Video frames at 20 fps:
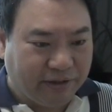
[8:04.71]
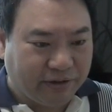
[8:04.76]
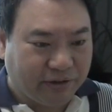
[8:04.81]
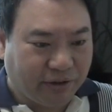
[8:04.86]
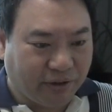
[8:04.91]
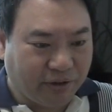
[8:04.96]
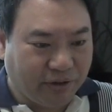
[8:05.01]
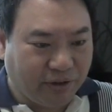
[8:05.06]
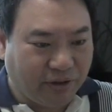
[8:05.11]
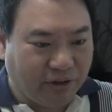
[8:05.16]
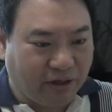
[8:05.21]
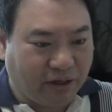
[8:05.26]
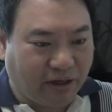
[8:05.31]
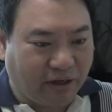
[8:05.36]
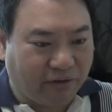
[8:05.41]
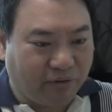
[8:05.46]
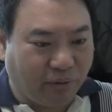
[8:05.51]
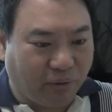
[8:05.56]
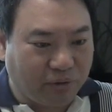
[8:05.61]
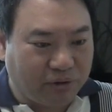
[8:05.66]

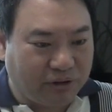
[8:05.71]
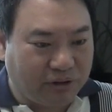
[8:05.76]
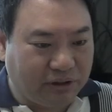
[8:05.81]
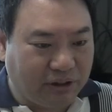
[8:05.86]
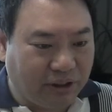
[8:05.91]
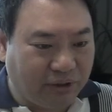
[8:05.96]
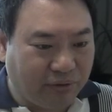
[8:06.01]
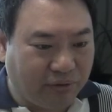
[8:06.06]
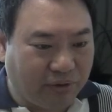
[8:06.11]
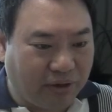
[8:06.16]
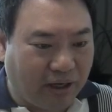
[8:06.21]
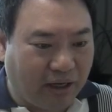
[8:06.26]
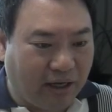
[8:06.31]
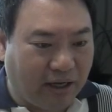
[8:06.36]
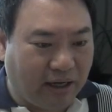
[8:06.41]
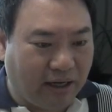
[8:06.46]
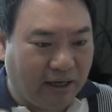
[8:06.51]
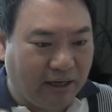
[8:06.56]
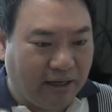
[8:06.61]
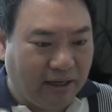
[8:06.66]
성령님께서 오신
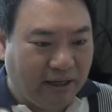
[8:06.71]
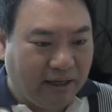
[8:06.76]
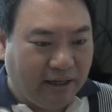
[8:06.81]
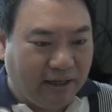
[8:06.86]
이유가